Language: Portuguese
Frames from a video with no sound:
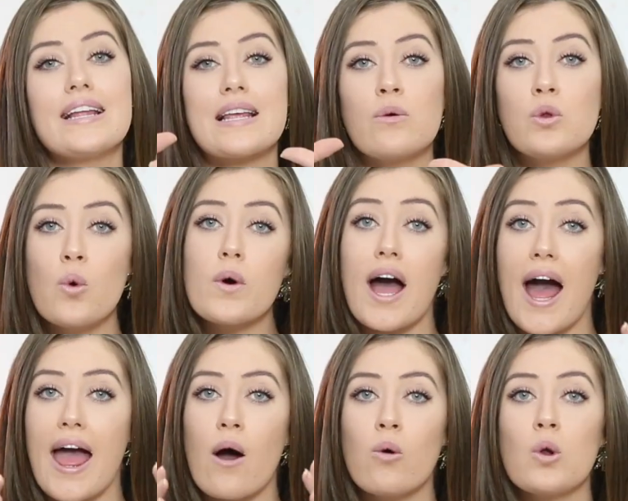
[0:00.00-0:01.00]
Então
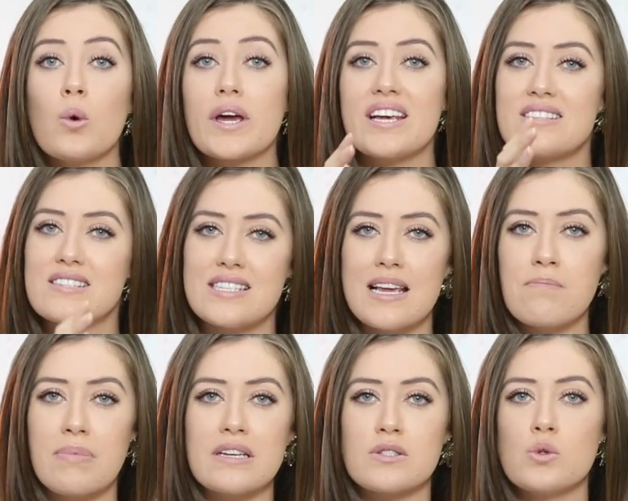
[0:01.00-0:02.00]
nunca é um look
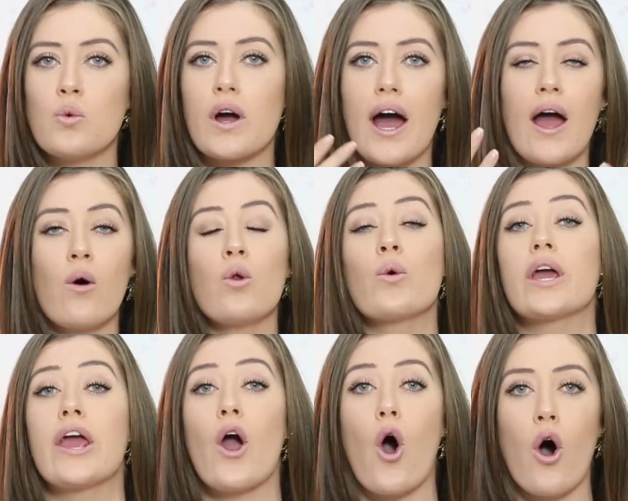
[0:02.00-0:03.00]
simples, nunca é um look